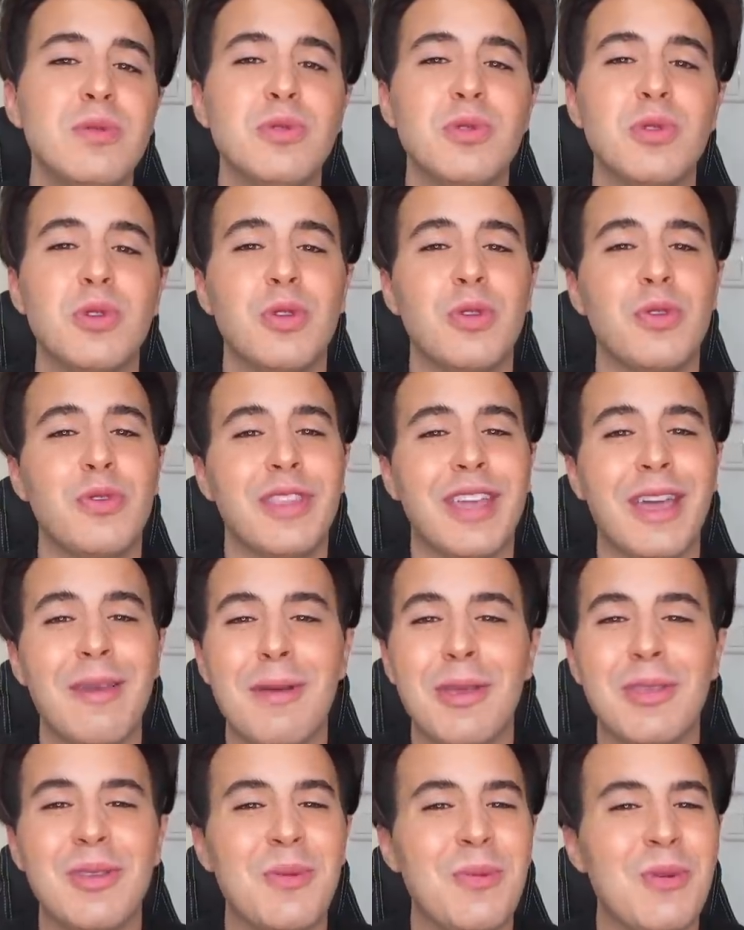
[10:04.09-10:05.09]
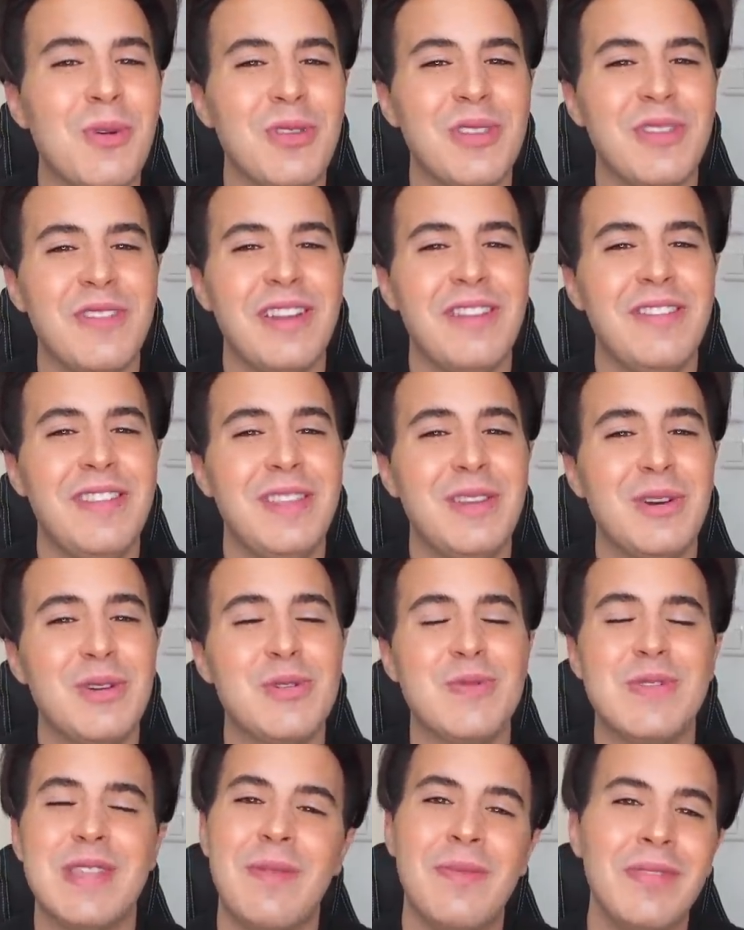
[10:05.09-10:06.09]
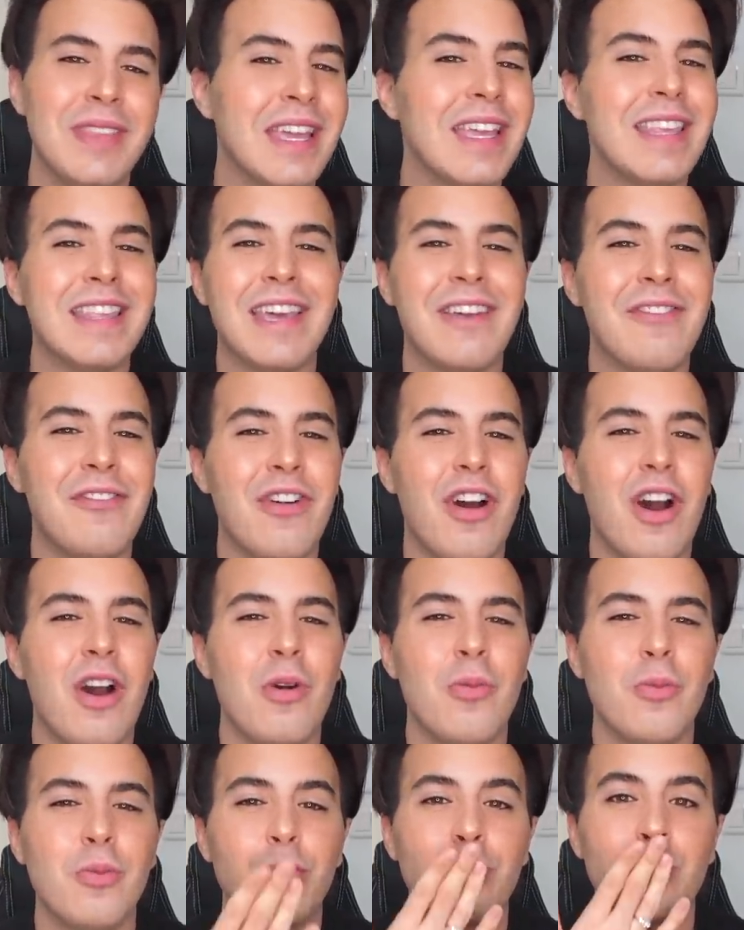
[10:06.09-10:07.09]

On se retrouve très bientôt pour une nouvelle vidéo. Je vous aime très très fort.